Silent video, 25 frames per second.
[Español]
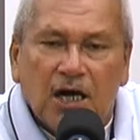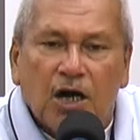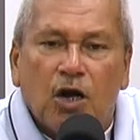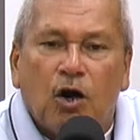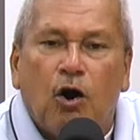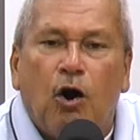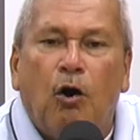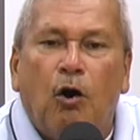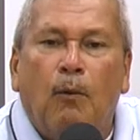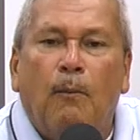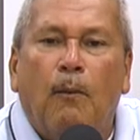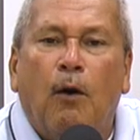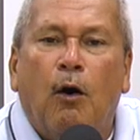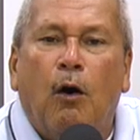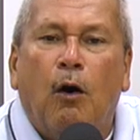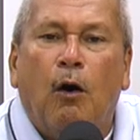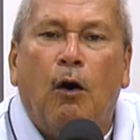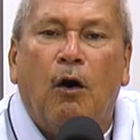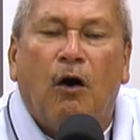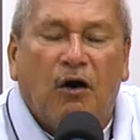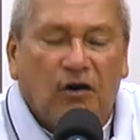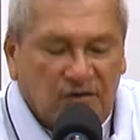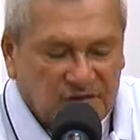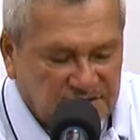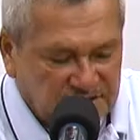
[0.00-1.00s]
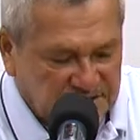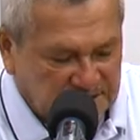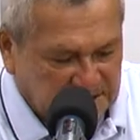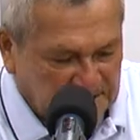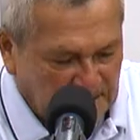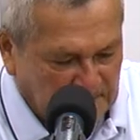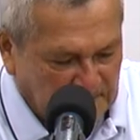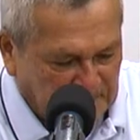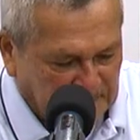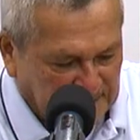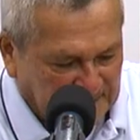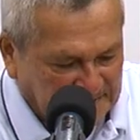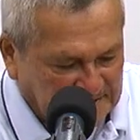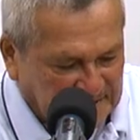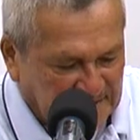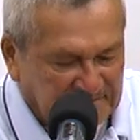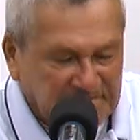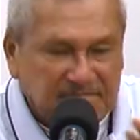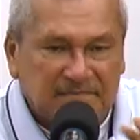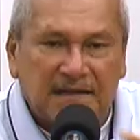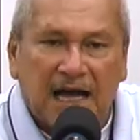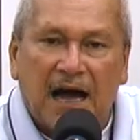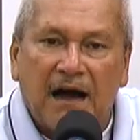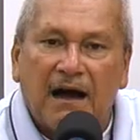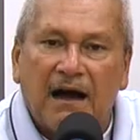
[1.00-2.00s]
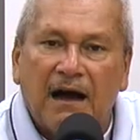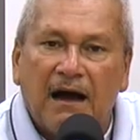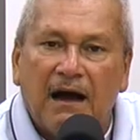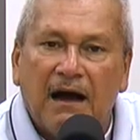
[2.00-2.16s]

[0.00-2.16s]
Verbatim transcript: como se presenta.